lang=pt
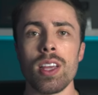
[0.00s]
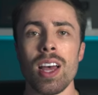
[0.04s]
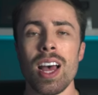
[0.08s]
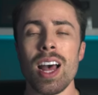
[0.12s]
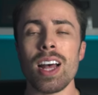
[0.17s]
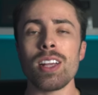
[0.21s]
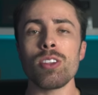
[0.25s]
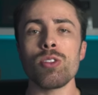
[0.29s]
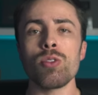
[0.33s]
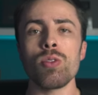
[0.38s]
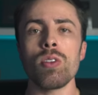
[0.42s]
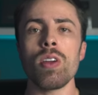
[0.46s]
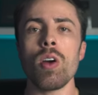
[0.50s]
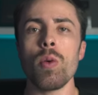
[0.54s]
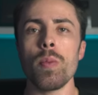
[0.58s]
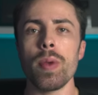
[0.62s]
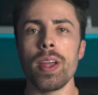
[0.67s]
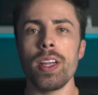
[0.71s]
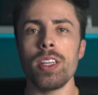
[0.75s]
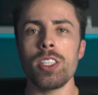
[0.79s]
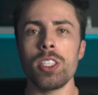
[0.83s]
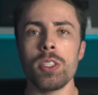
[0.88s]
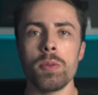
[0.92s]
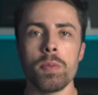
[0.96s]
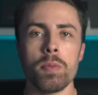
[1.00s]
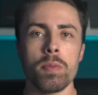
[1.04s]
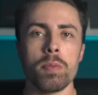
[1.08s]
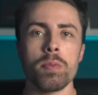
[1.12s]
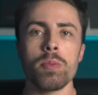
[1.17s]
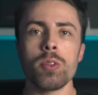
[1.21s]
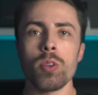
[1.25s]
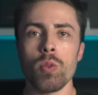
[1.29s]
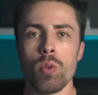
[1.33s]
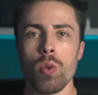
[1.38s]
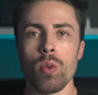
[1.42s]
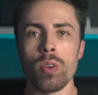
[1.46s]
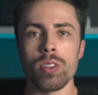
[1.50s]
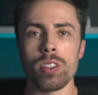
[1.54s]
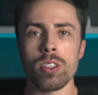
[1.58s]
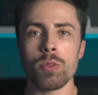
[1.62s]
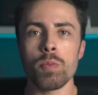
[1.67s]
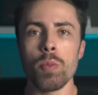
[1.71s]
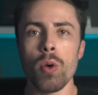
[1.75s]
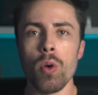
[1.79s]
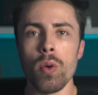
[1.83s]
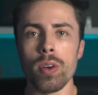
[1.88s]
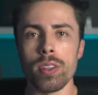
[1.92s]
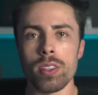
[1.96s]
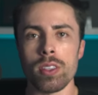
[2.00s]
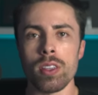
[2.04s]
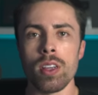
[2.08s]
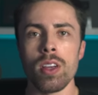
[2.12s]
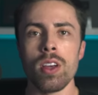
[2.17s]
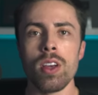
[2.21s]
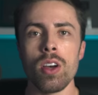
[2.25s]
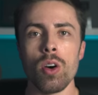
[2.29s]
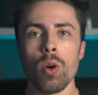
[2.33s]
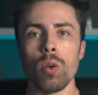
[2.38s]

racionalmente são coisas boas.